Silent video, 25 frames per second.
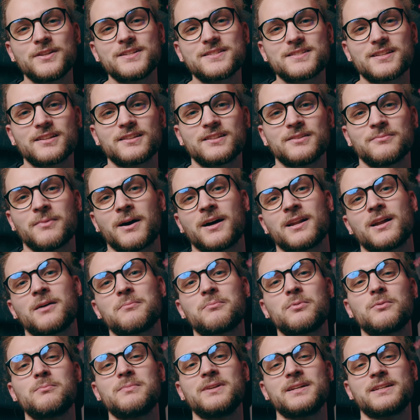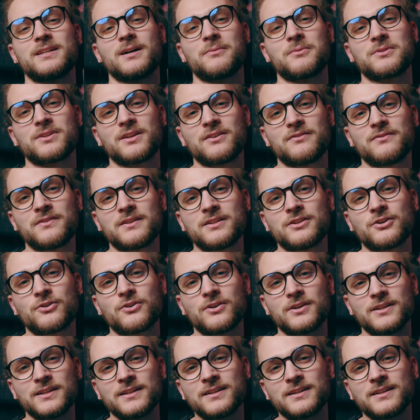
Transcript: ogni settimana pubblichiamo dei video